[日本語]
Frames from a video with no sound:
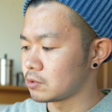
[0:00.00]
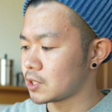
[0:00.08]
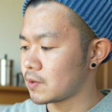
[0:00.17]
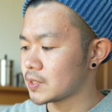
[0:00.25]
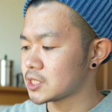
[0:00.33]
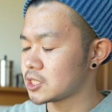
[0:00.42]

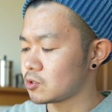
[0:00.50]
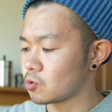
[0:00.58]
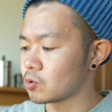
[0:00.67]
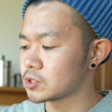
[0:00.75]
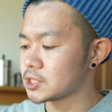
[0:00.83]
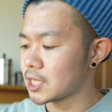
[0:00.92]
皮付きの
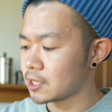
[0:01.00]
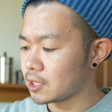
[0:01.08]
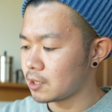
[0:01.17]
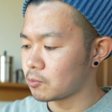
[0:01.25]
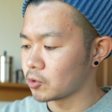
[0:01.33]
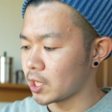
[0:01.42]
国産
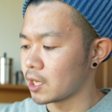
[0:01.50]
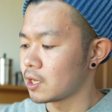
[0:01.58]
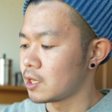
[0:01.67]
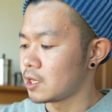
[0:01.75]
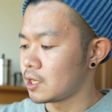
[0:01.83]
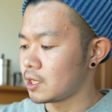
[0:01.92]
でもね、
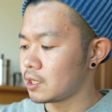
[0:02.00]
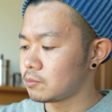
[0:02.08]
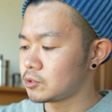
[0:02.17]
えー、